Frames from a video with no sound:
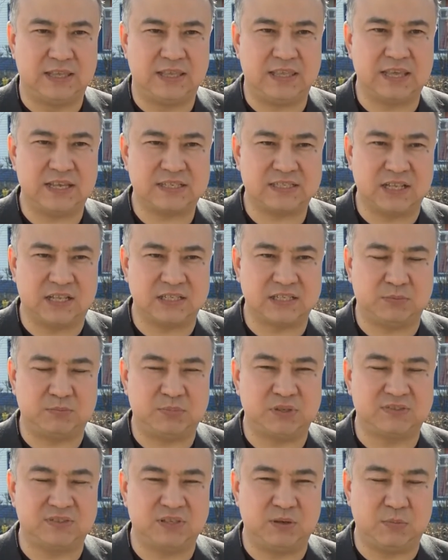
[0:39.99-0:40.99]
не остался
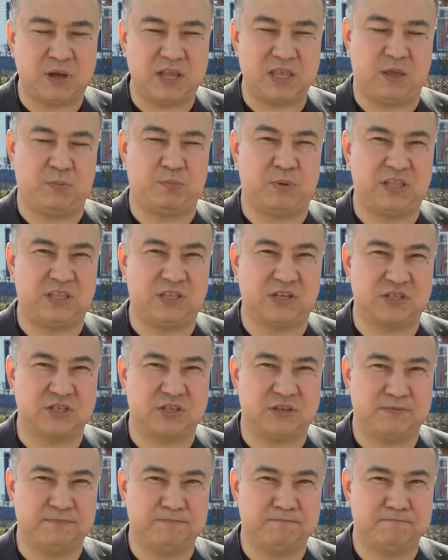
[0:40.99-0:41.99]
без внимания и поддержки.